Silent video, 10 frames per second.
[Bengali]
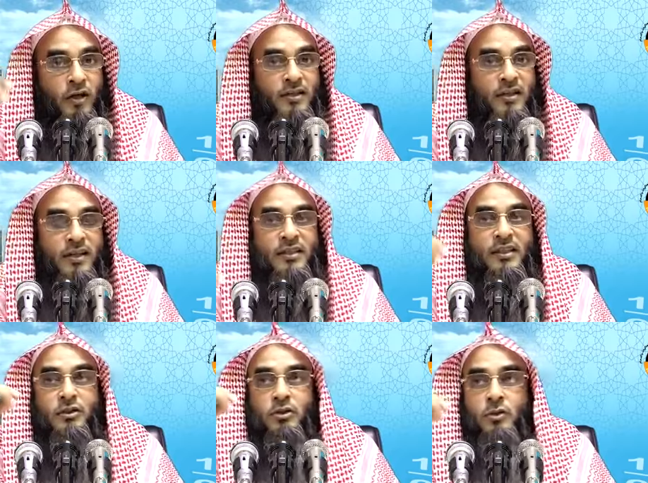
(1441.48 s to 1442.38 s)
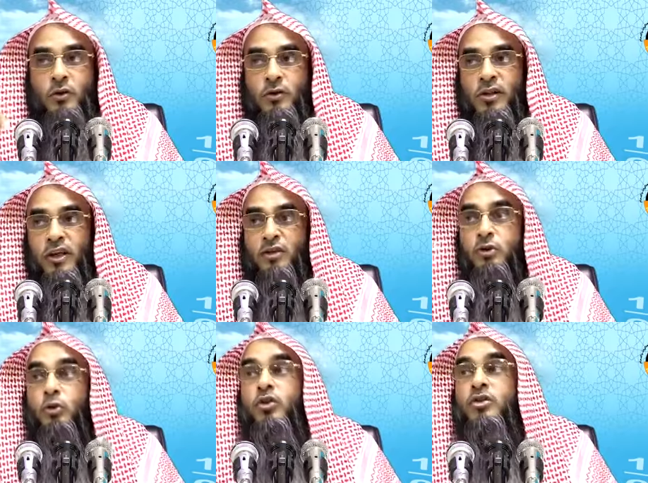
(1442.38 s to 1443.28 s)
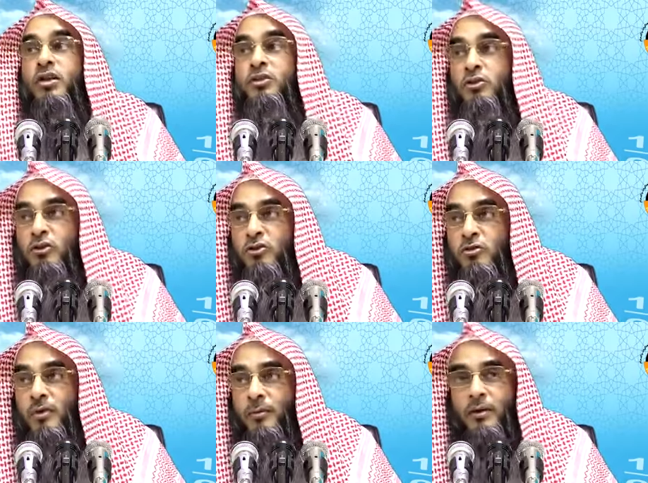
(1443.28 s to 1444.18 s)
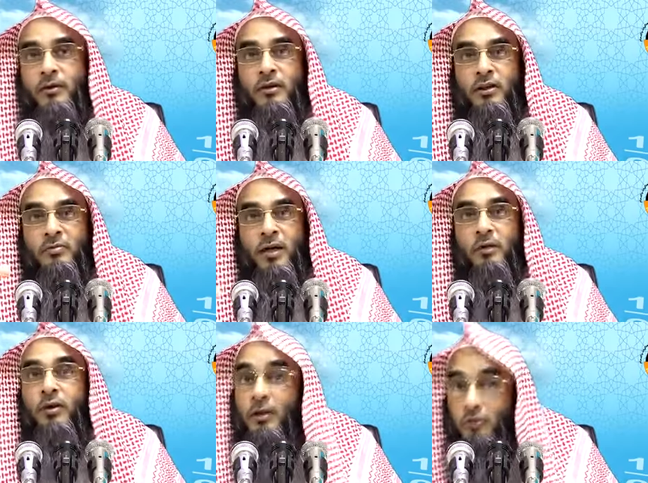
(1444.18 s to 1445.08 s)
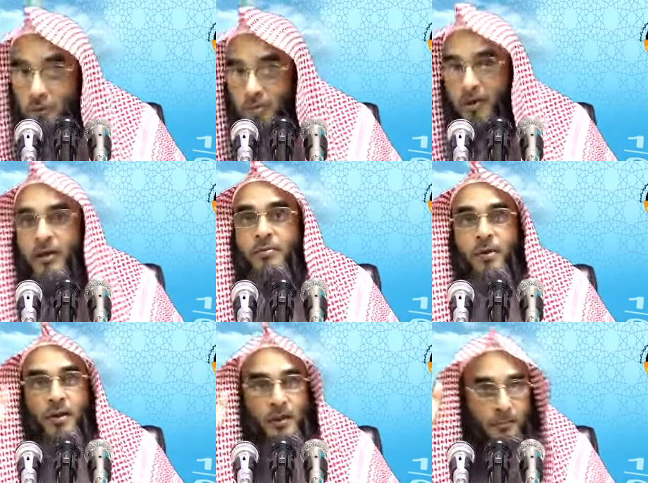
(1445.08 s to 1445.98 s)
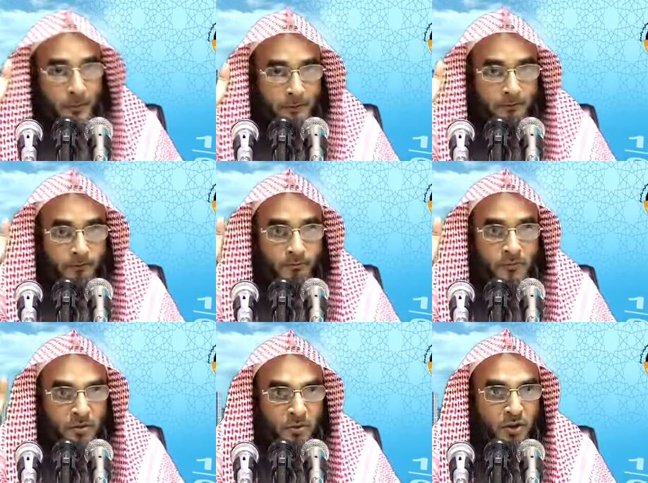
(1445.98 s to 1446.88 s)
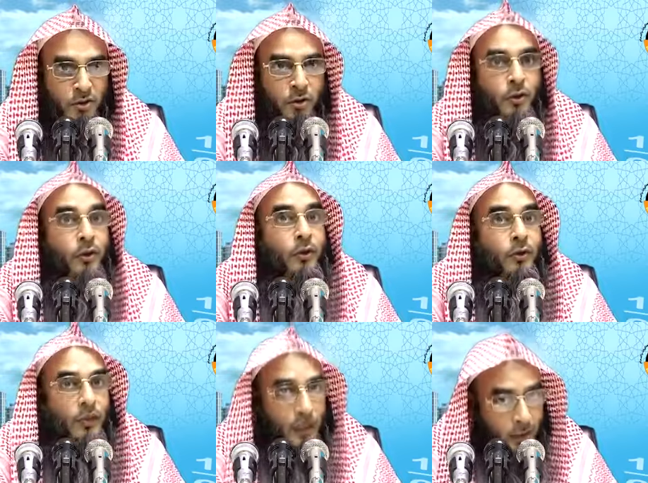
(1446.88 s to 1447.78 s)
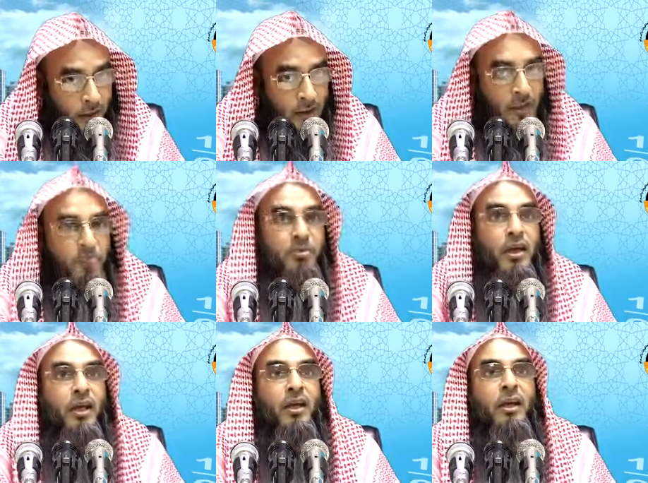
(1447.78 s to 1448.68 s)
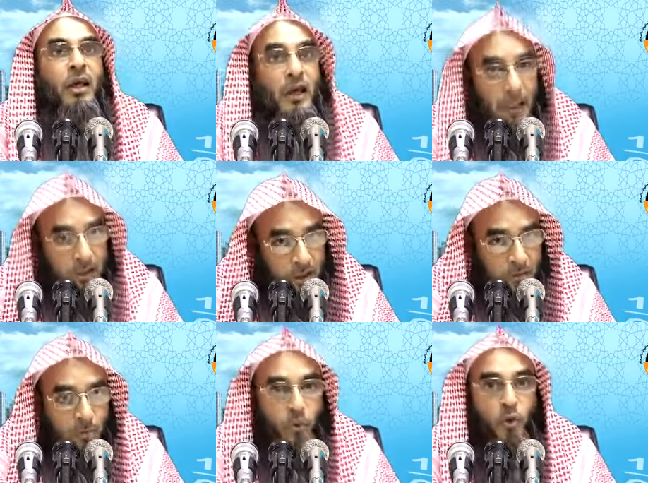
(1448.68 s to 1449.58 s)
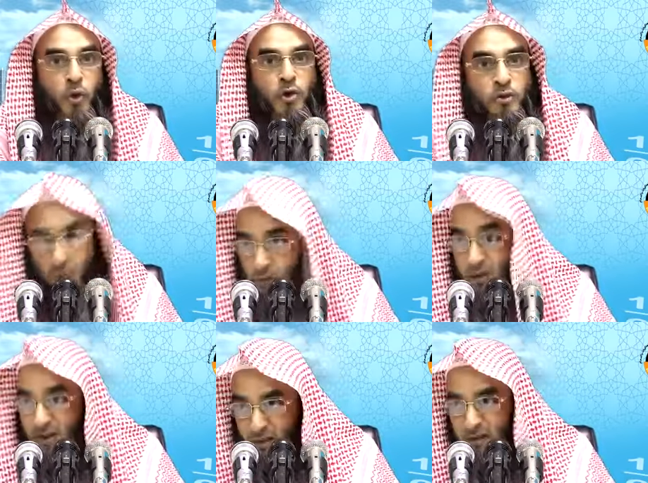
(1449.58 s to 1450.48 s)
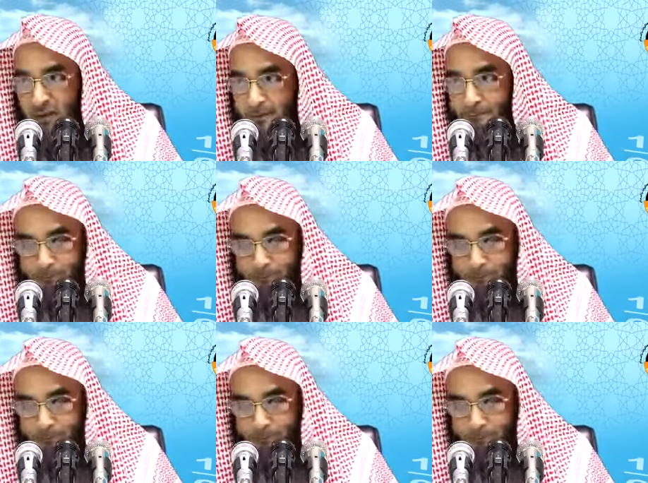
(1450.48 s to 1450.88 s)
ওয়ারেস আছে ষোলো সান দুই তৃতীয় অংশ পাবে তিন ভাগ করে দুই ভাগই পেয়ে যাবে যেমন একাধিক মেয়ে একাধিক বোন ষোলো সান তাদের